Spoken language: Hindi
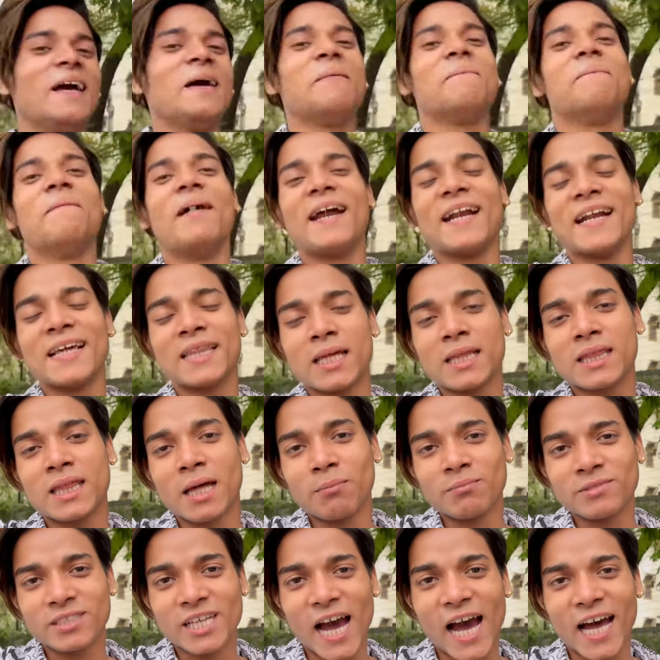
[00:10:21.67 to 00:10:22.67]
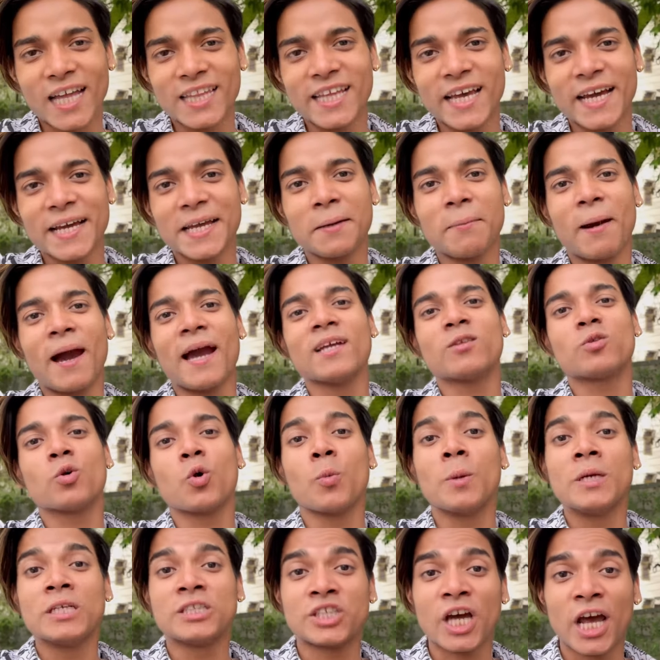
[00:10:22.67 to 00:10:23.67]
मैंने इधर समझा दिया कि भाई तू
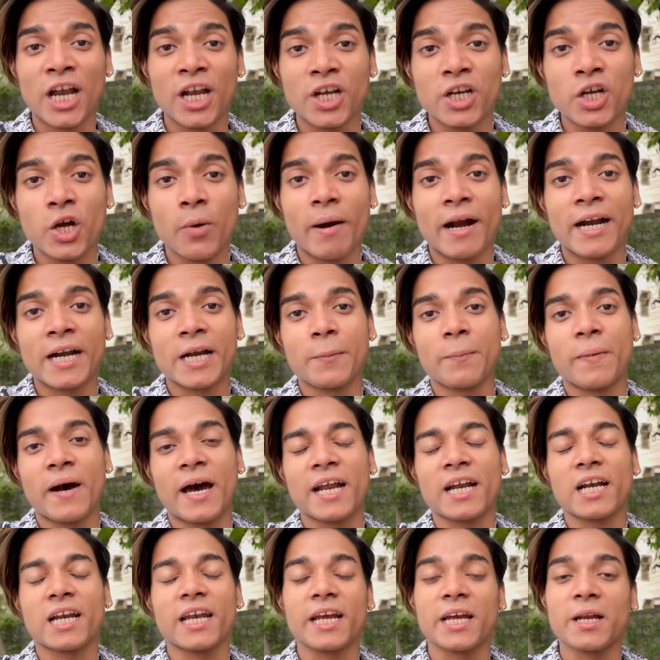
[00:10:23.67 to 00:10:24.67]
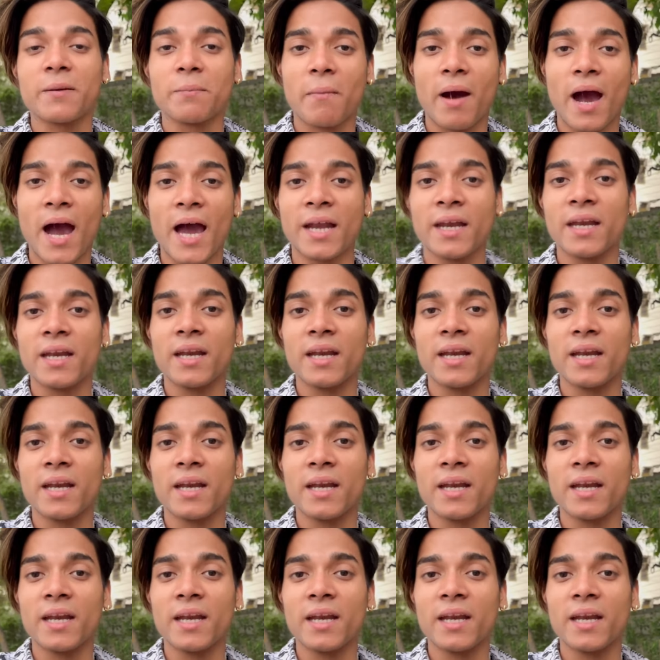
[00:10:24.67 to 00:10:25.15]
भी चल लियो वाटर पार्क लेकिन मान